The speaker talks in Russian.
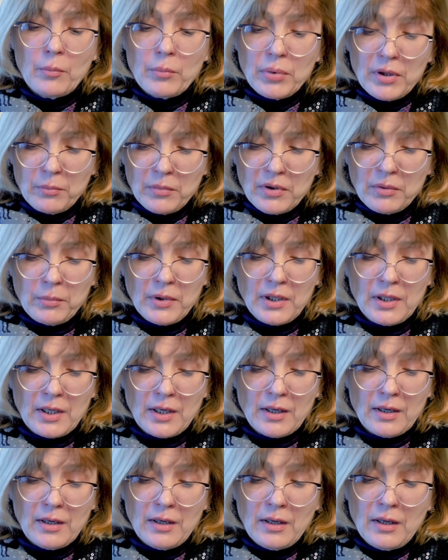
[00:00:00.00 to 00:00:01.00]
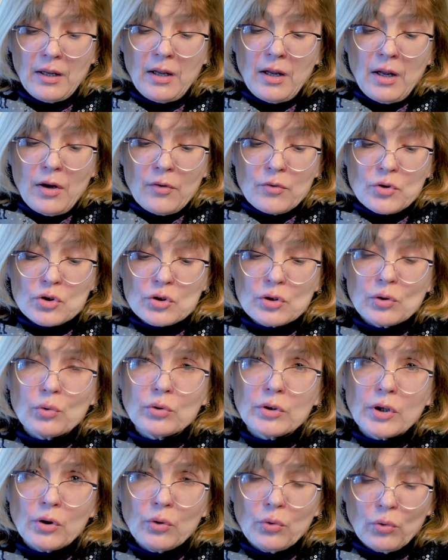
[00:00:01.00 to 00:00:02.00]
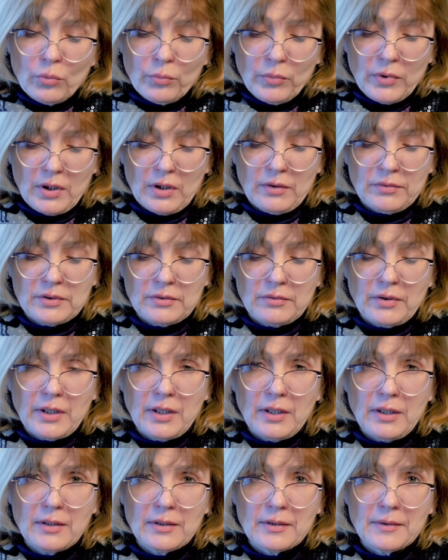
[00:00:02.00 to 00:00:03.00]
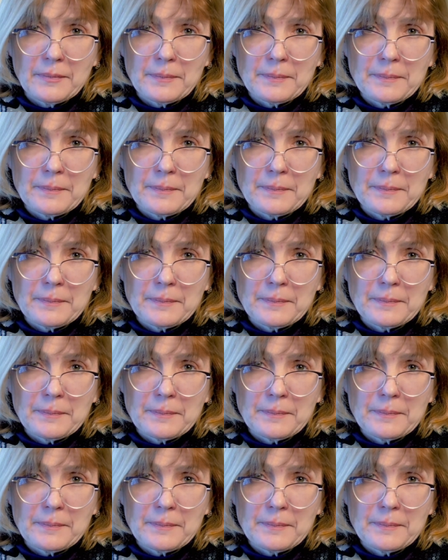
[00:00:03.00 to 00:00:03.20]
Прими меня в число наемников твоих».